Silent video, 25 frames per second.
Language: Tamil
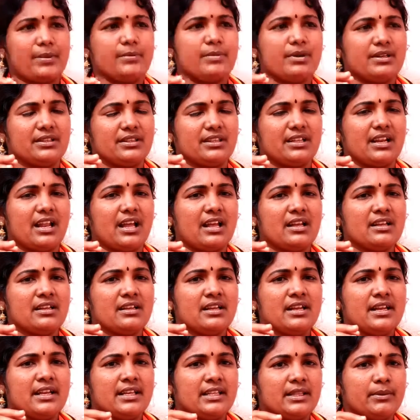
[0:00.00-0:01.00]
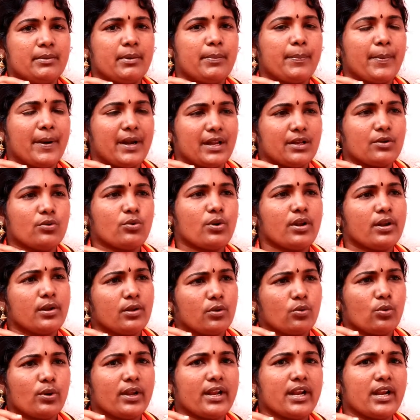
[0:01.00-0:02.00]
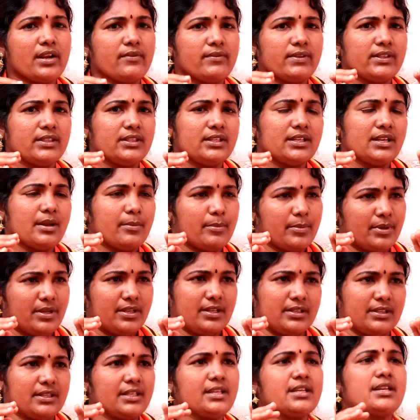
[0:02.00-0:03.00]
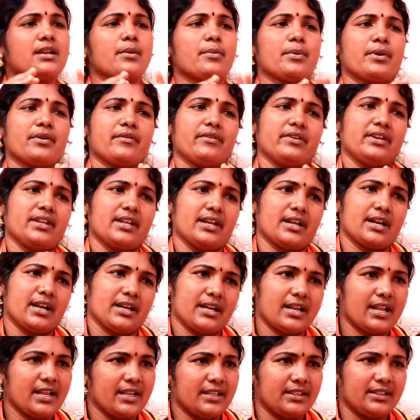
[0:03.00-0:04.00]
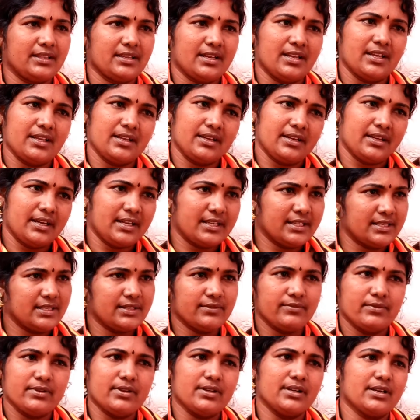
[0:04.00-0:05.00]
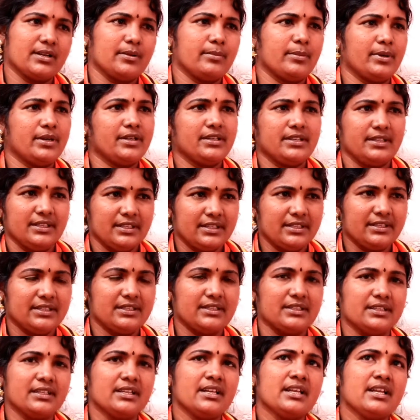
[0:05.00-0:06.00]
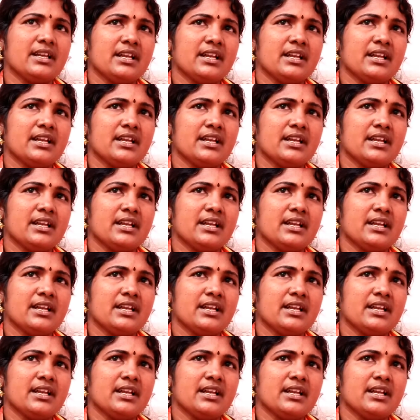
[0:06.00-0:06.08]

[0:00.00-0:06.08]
பயன்படுத்தலாம் இந்த மாதிரி பல குறை குறைகள் வந்து நம்ம தீர்க்கப்பட வேண்டிய கட்டாயத்தில் இன்றைக்கி சிவகங்கம்மன் இருக்குது